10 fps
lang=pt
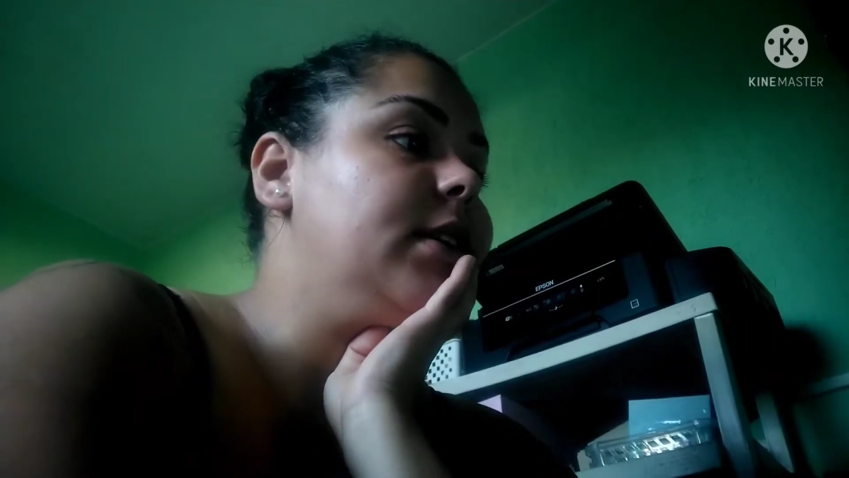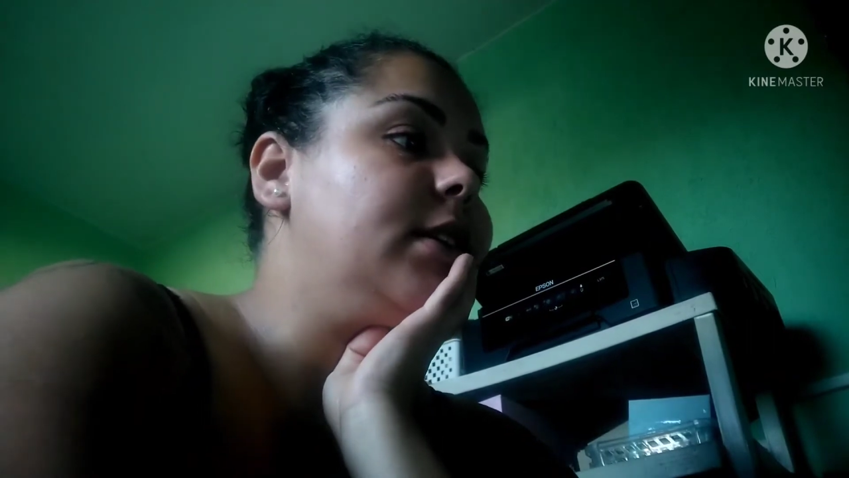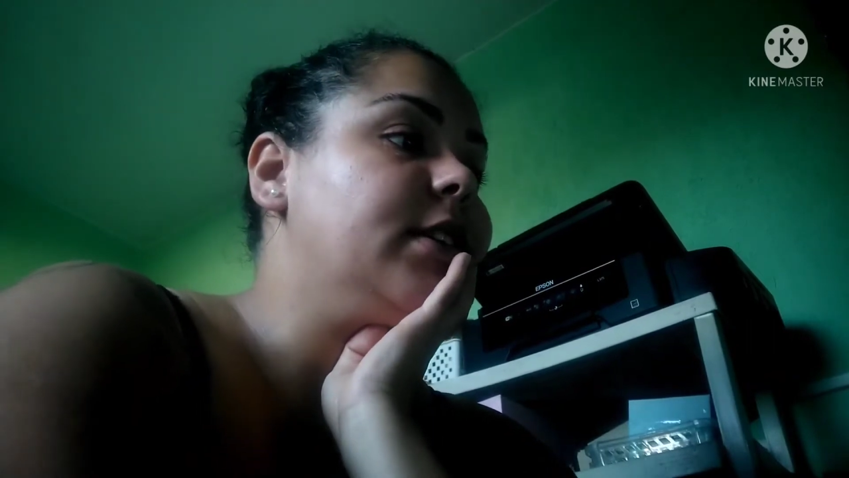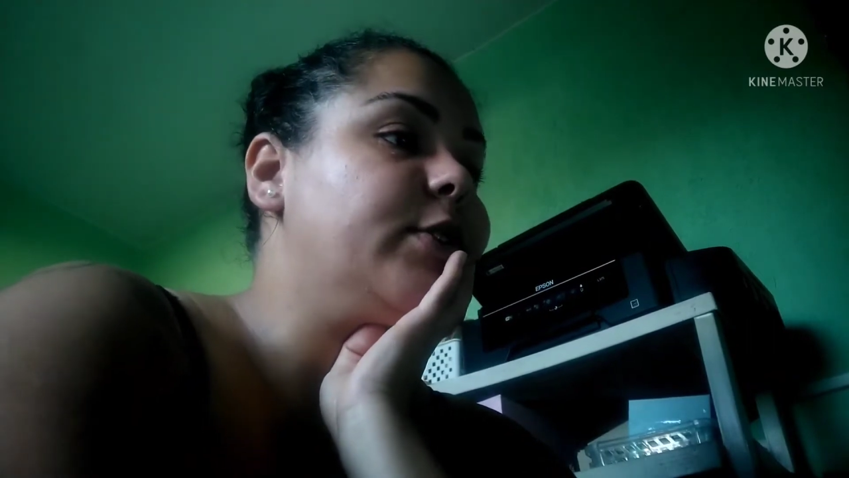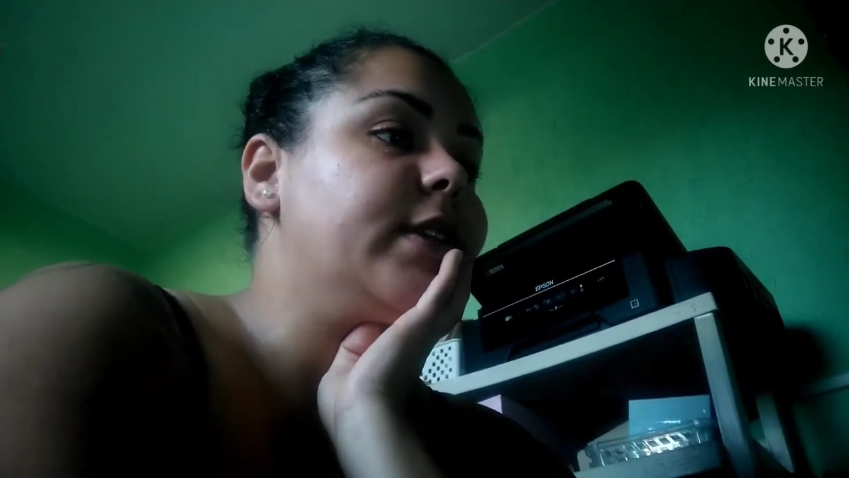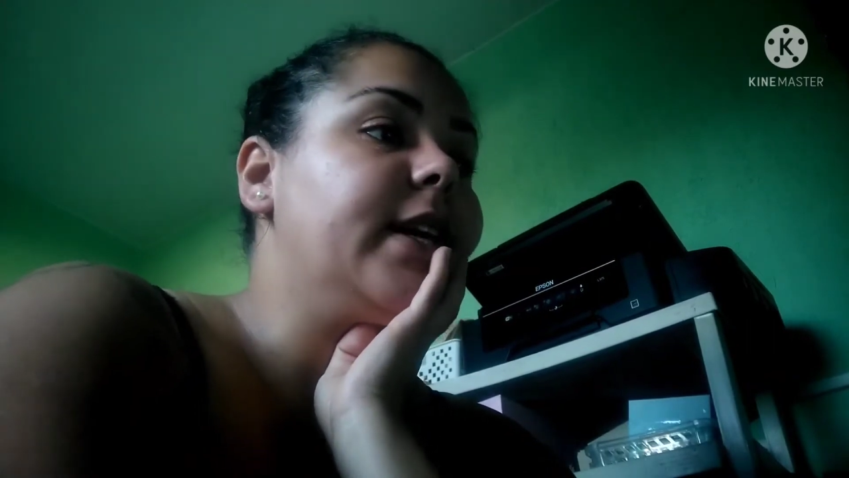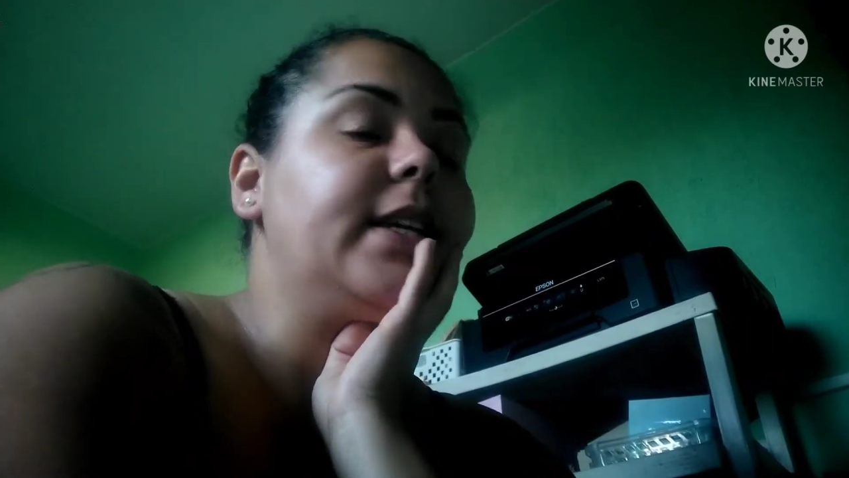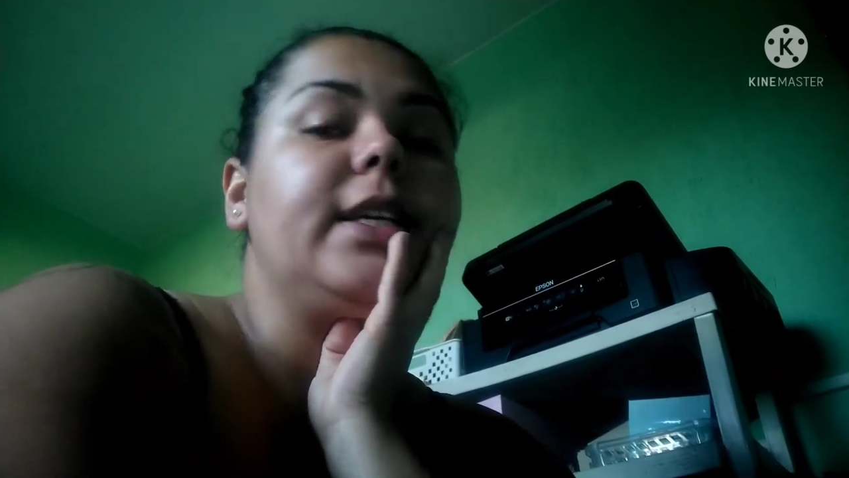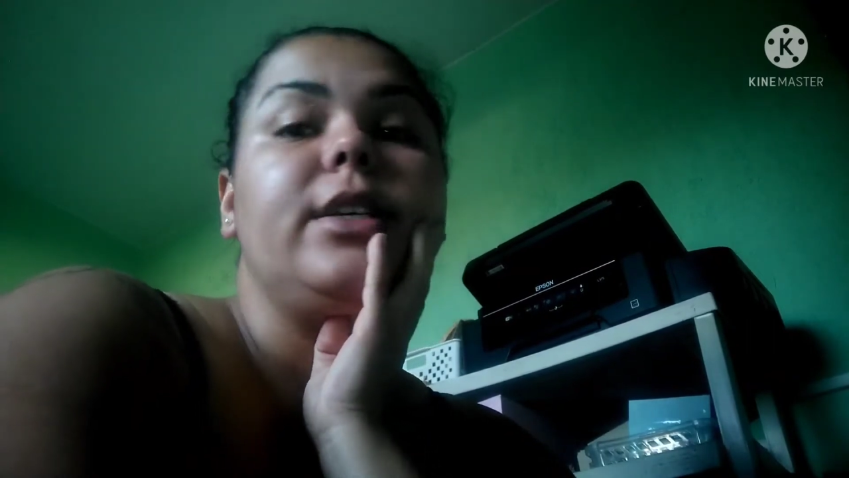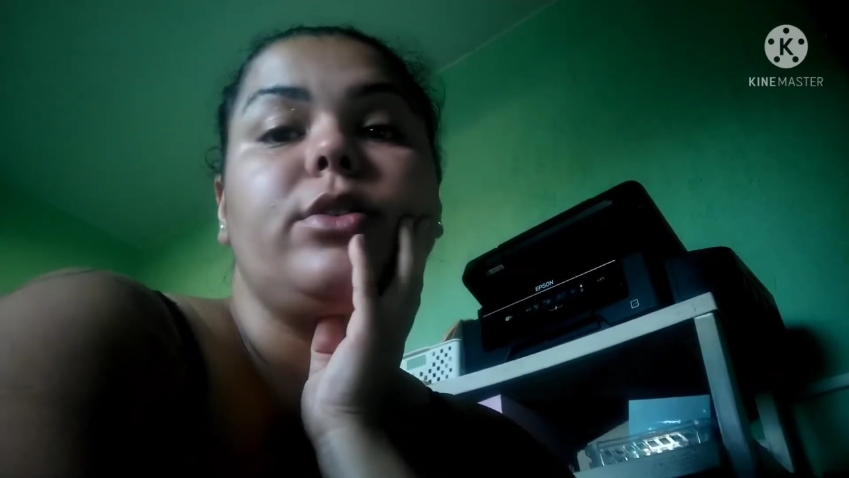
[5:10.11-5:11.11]
E já vou dar
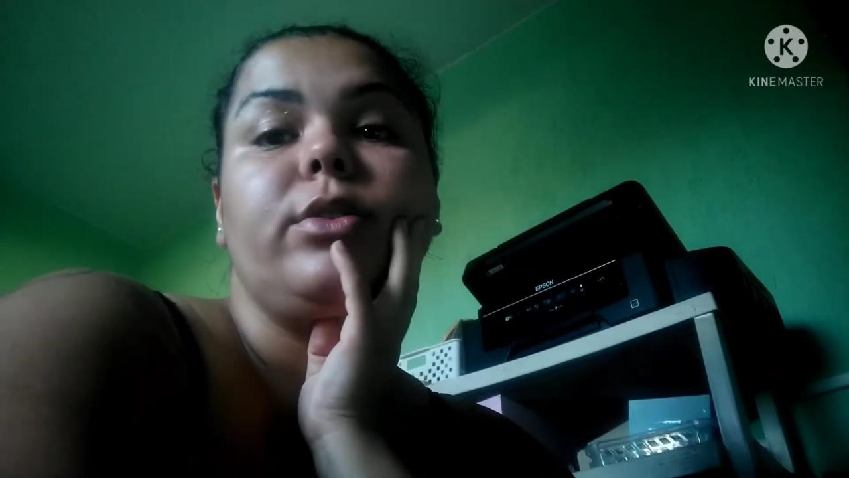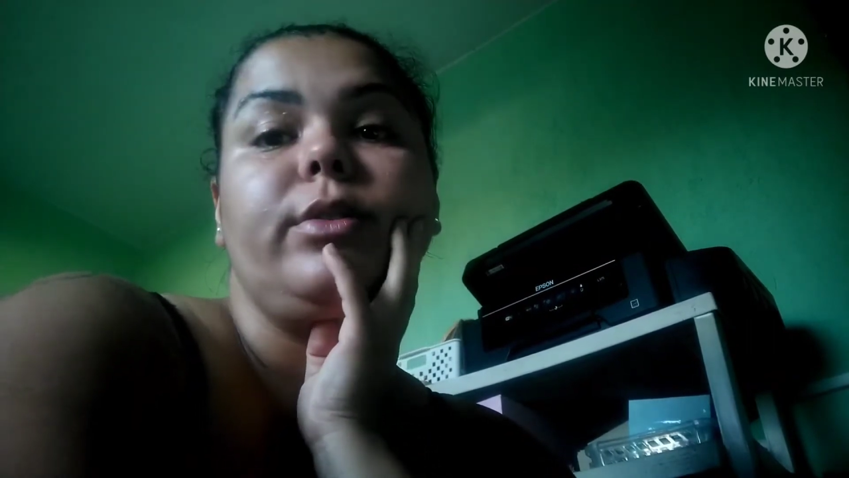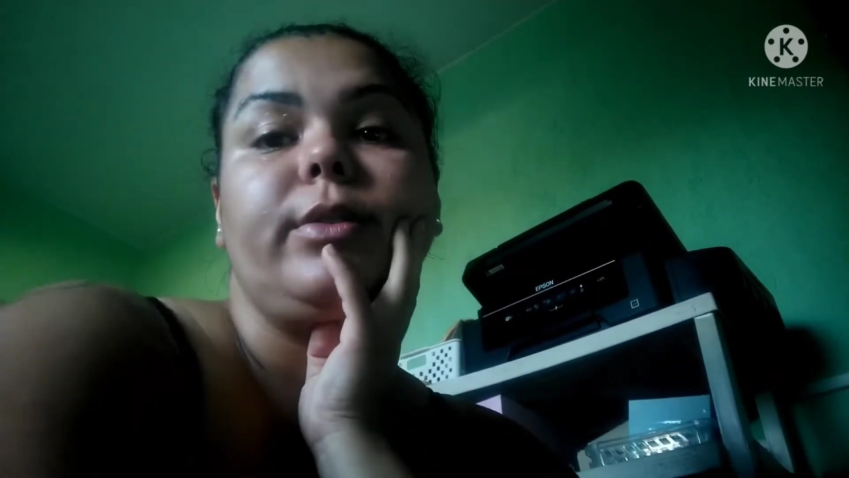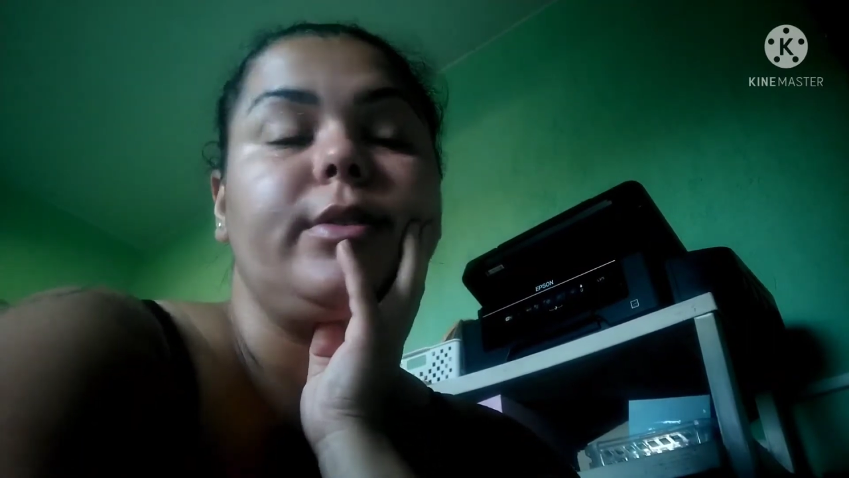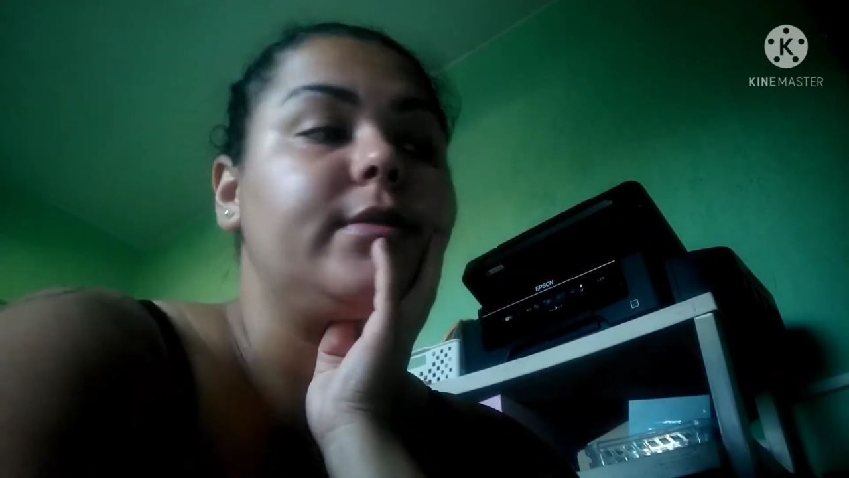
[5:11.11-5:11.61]
início